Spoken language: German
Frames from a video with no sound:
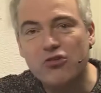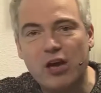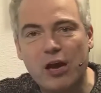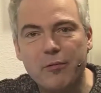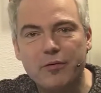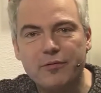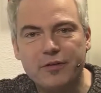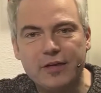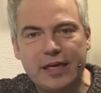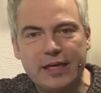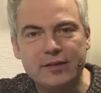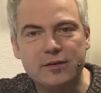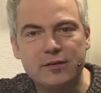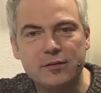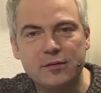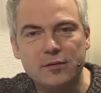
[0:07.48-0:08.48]
Sharon Van
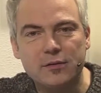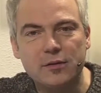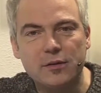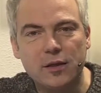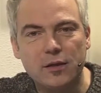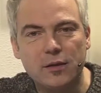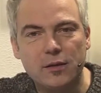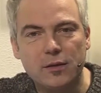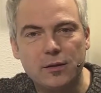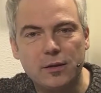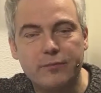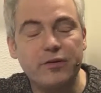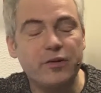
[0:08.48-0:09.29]
Etten, äh,